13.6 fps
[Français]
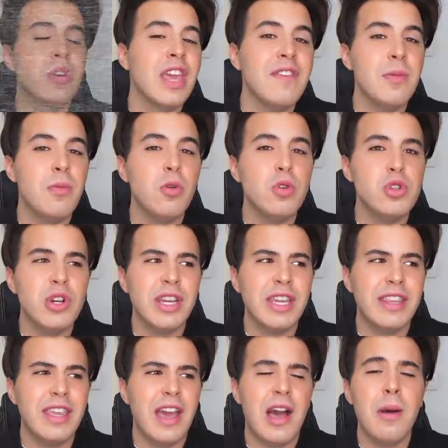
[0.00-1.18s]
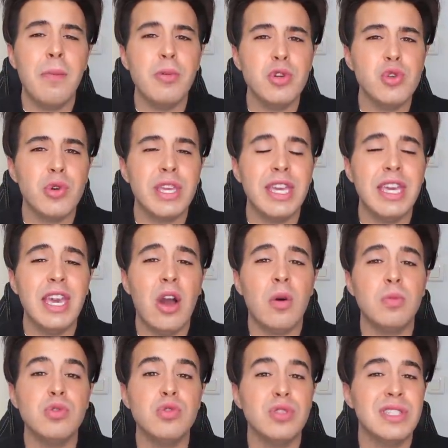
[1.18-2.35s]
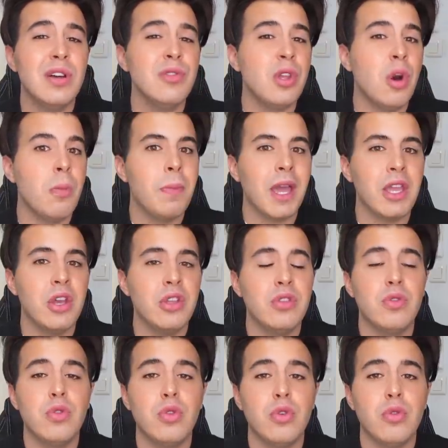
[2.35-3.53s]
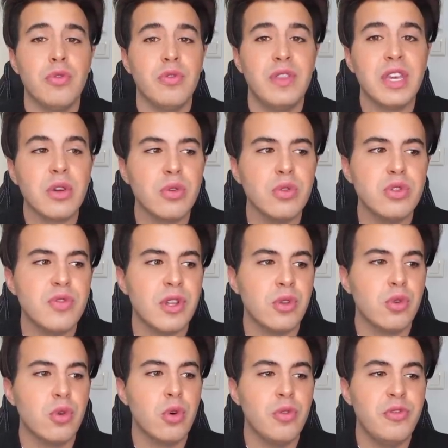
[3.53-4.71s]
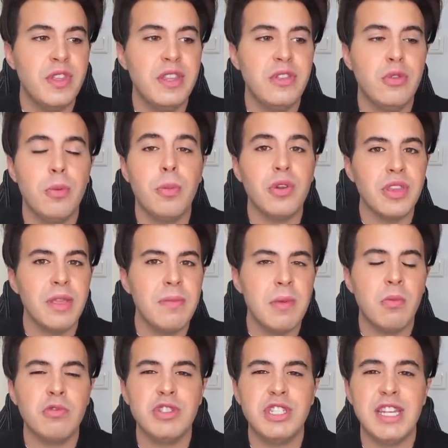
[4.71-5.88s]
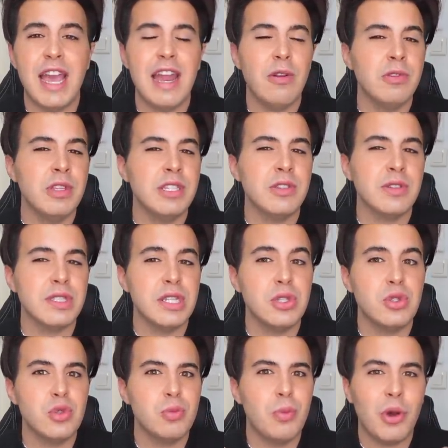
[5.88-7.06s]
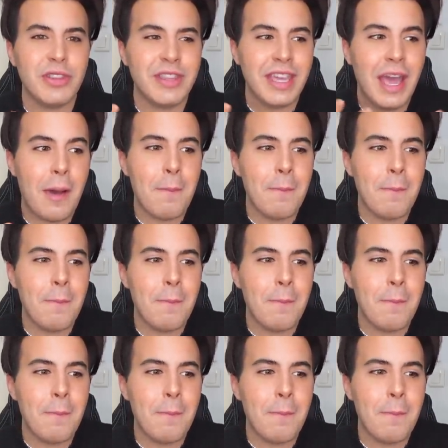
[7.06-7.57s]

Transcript: il y avait beaucoup de gens qui étaient un peu choqués. En plus de ça, on est en période de virus, hein, de Covid, de pandémie mondiale. On est censé se porter un